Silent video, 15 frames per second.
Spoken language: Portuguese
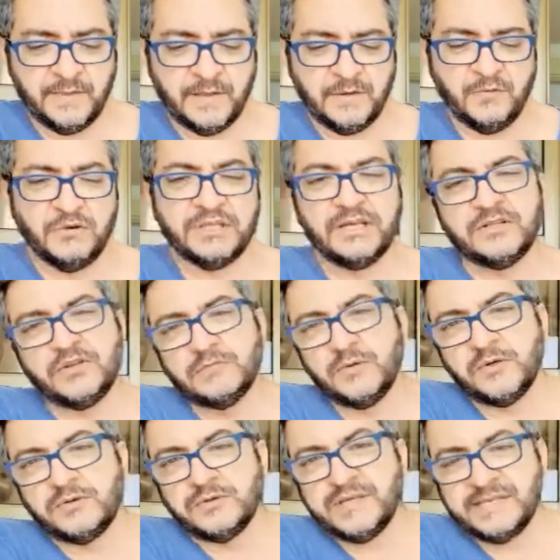Quando ele
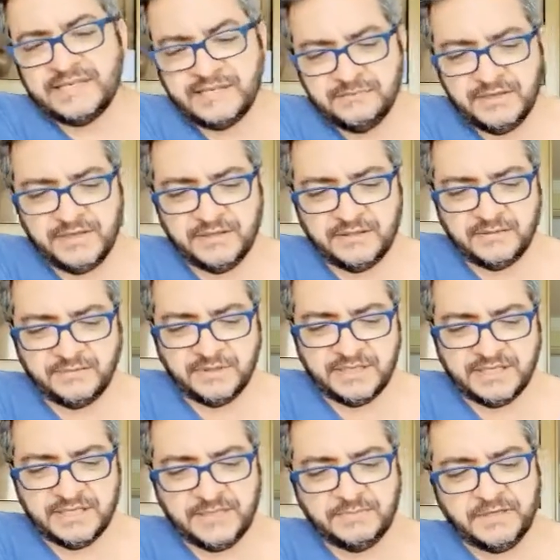tomou conhecimento, por
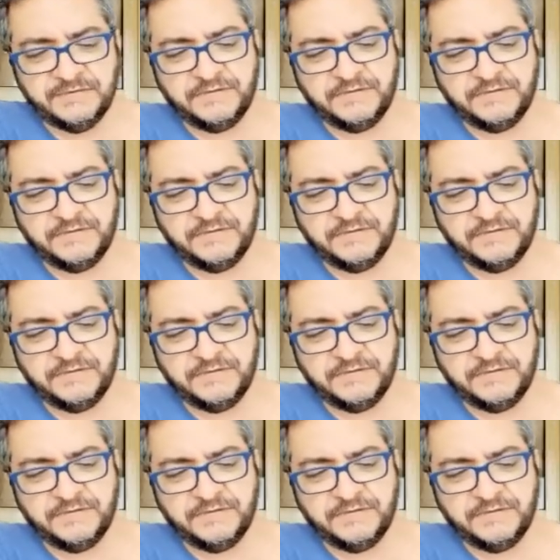exemplo,